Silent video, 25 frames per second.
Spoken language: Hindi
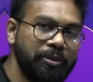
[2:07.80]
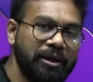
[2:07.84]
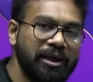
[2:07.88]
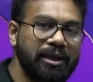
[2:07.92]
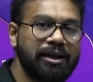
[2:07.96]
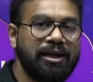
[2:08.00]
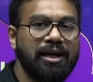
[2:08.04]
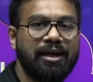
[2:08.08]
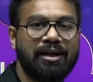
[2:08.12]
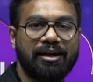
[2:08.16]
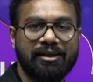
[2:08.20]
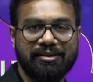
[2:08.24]

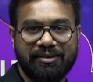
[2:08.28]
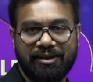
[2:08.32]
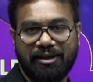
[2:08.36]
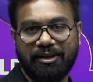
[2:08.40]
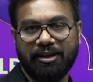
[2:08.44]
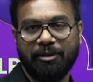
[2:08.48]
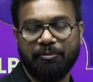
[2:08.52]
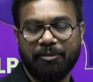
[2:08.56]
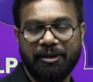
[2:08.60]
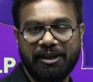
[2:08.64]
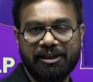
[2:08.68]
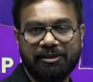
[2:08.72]
11,000 के
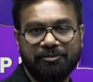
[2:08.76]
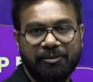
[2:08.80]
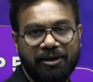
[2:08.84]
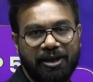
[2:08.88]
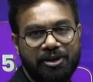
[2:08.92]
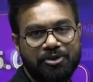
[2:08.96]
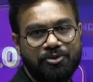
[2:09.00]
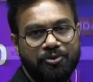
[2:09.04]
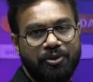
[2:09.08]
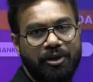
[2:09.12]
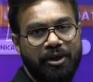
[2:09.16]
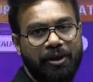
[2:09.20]
प्राइस पर आ
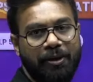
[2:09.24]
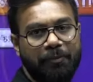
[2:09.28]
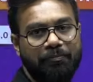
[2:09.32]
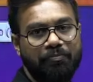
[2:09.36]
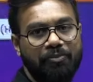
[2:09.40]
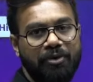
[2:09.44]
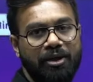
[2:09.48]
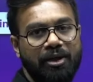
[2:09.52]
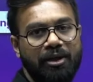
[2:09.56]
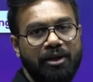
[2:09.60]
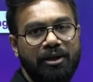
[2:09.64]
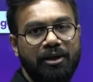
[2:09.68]
चुका है
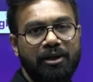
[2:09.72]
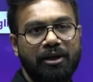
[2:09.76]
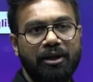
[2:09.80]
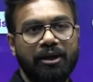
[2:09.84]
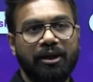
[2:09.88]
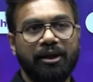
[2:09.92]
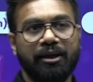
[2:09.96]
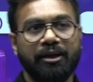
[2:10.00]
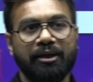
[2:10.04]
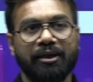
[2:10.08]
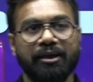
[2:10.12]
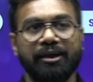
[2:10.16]

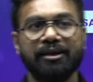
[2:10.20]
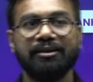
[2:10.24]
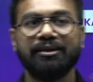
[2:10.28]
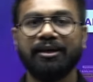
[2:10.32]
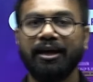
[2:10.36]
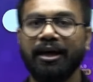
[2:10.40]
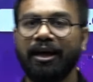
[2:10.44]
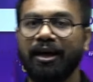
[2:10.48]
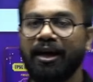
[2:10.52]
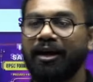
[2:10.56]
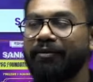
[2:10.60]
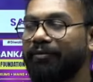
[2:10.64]
इसके
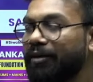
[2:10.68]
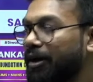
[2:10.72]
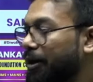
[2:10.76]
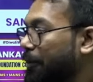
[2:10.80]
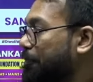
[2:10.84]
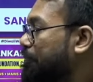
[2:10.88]
अलावा